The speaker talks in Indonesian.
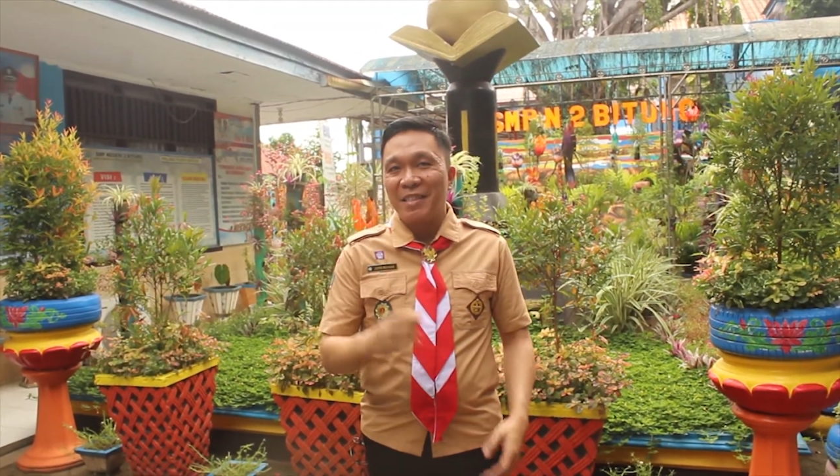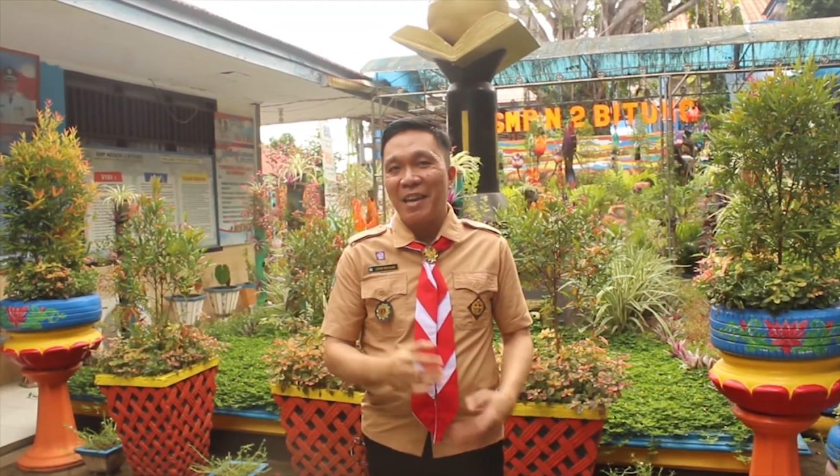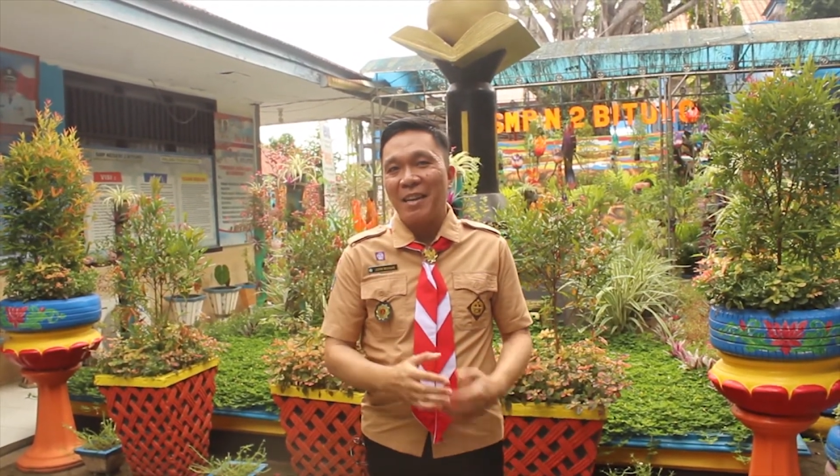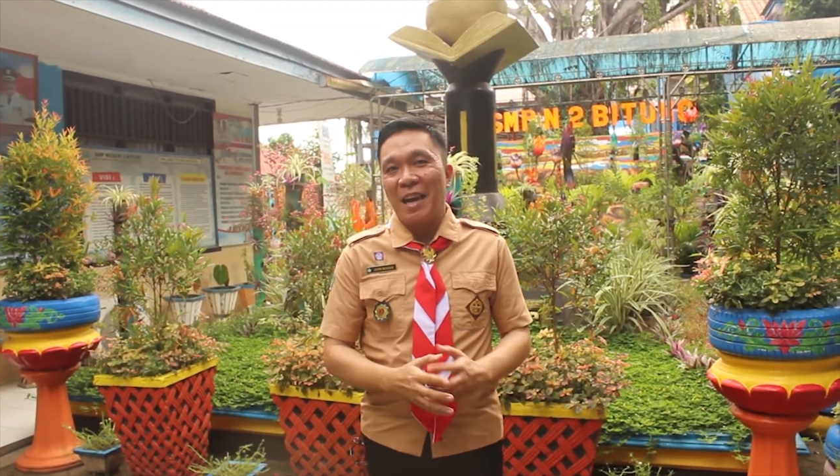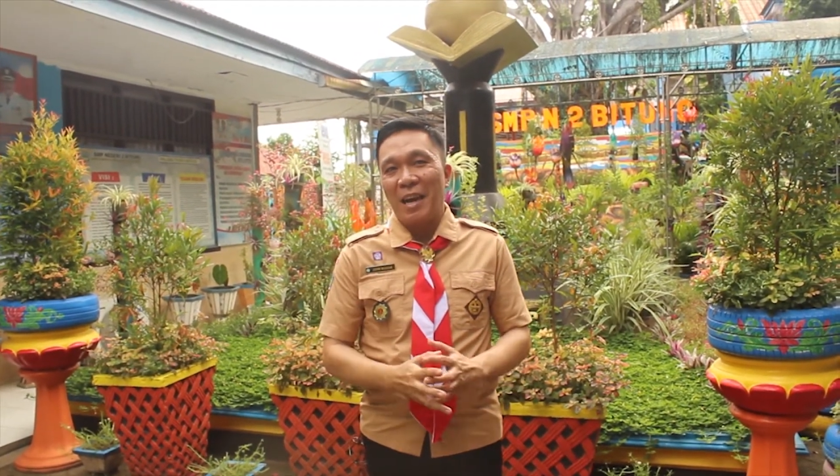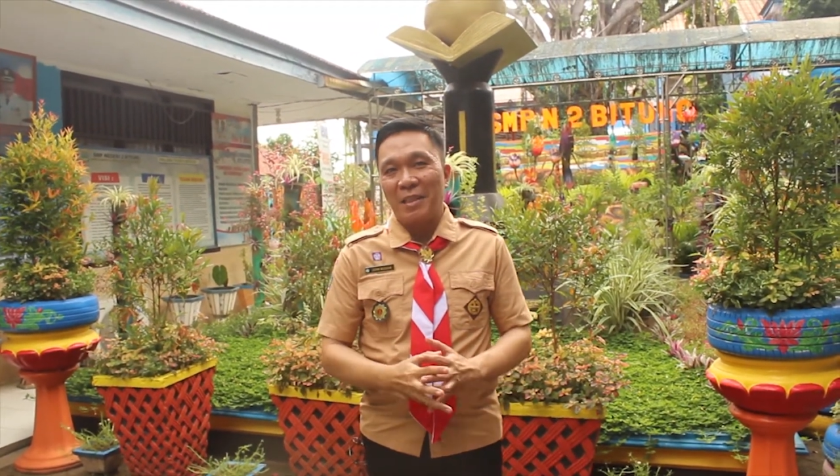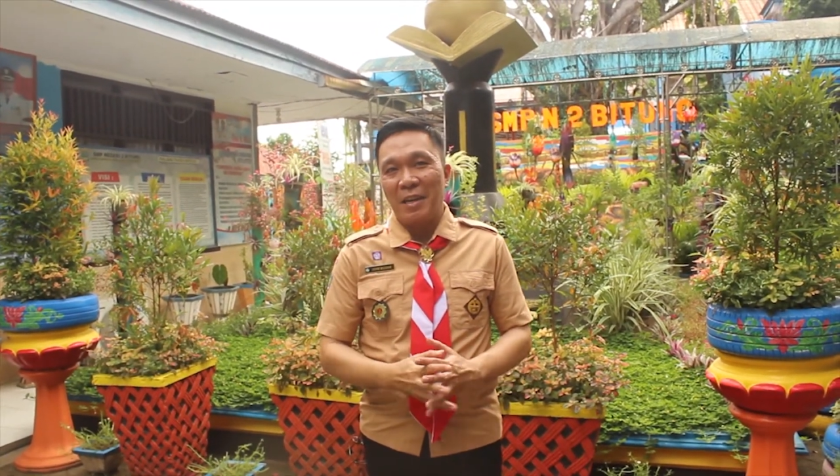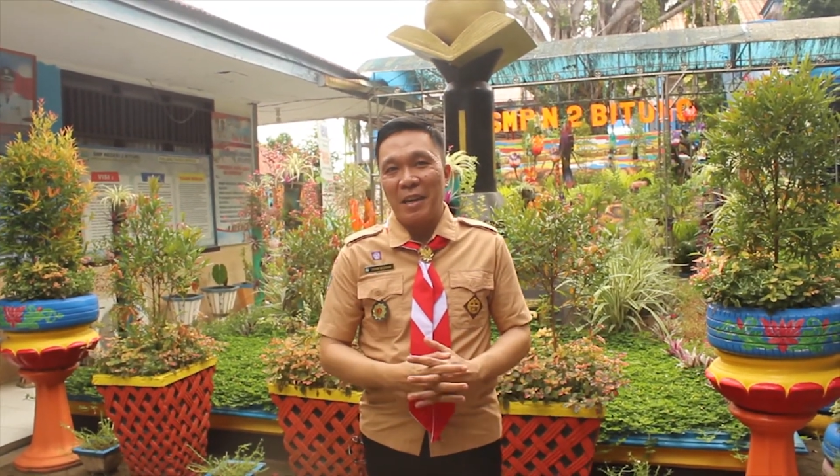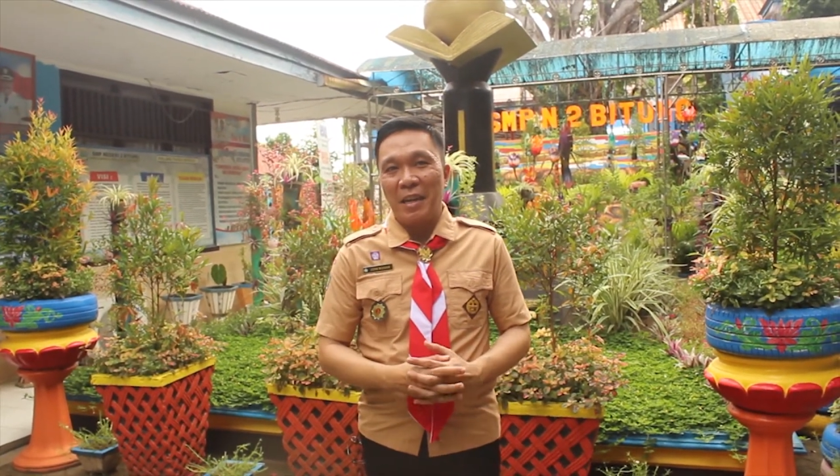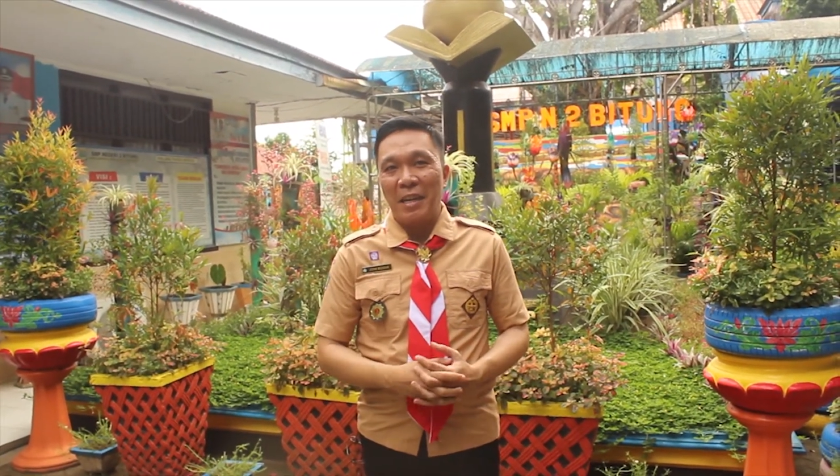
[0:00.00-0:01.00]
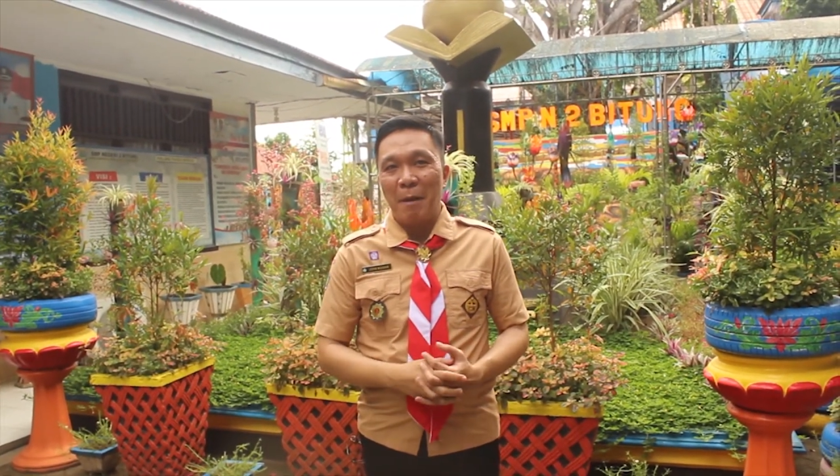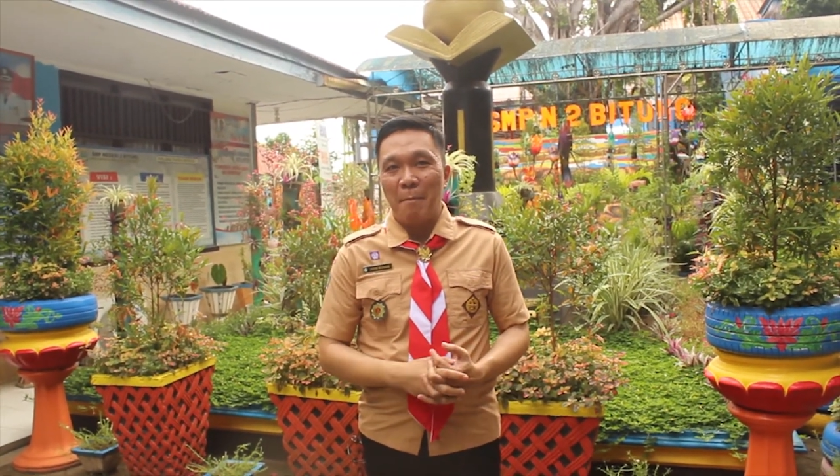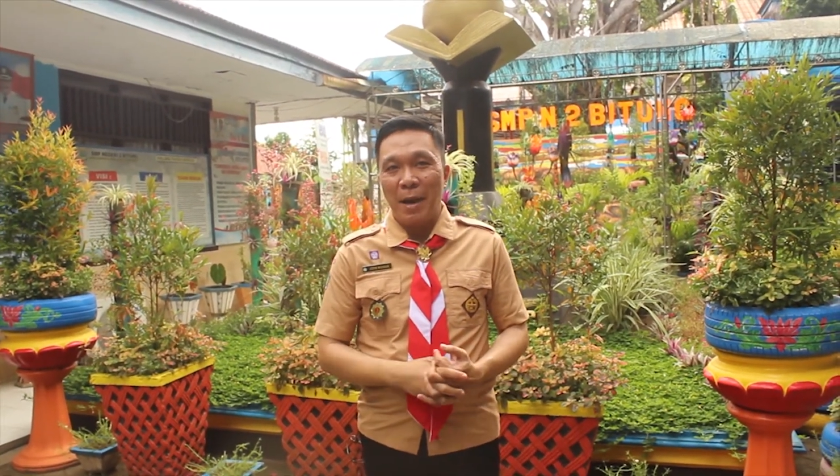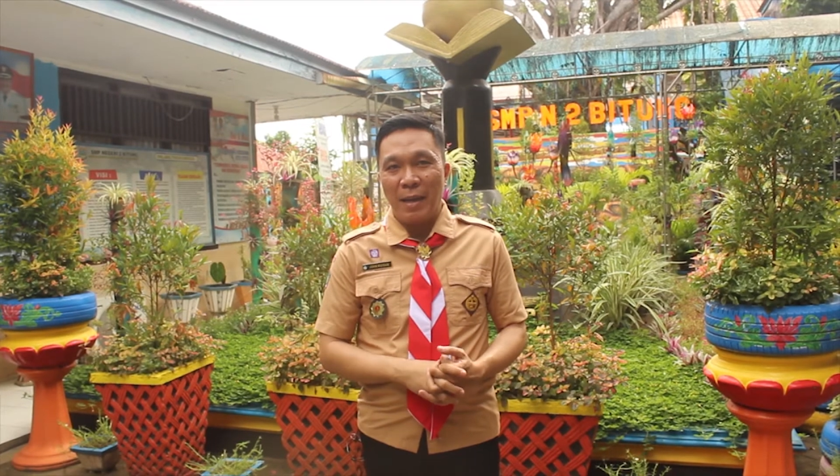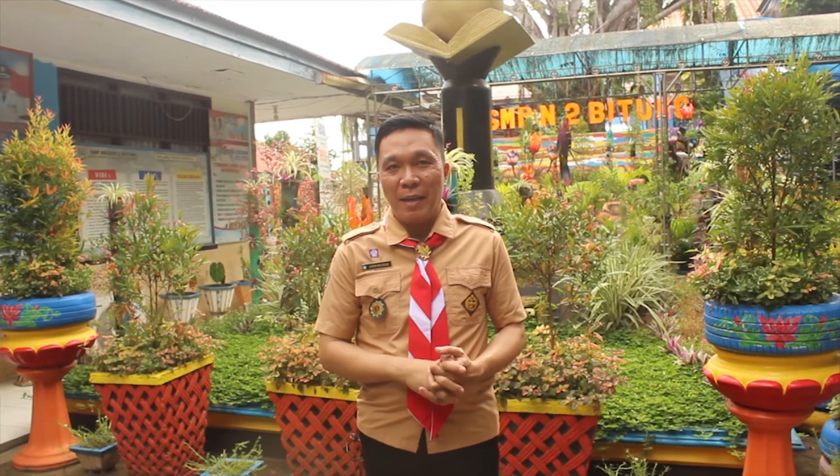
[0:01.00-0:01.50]
dan karakter
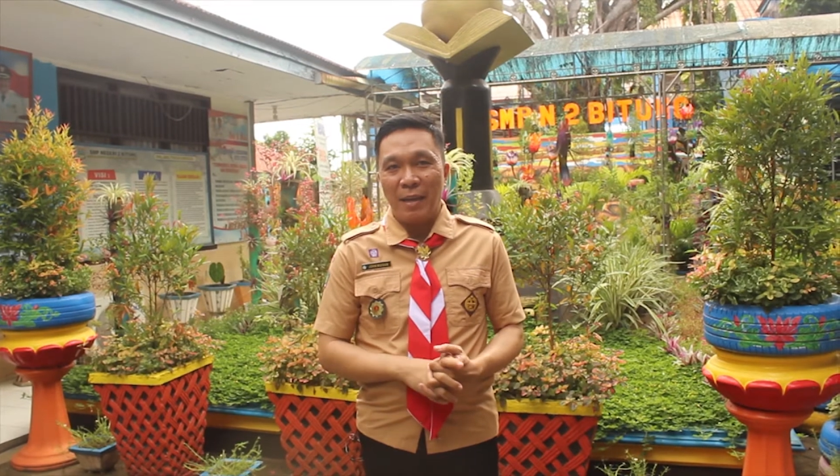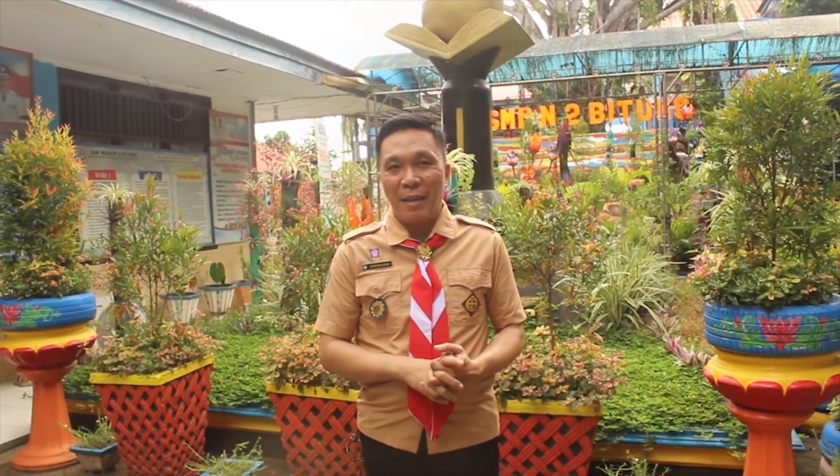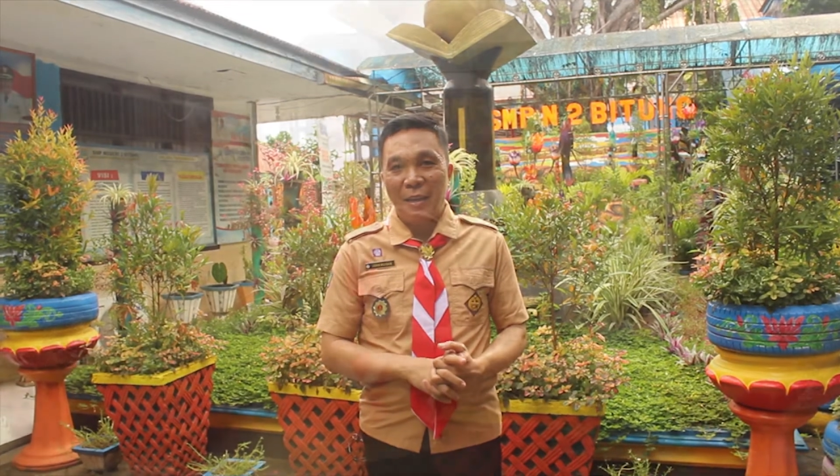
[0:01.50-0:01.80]
yang baik.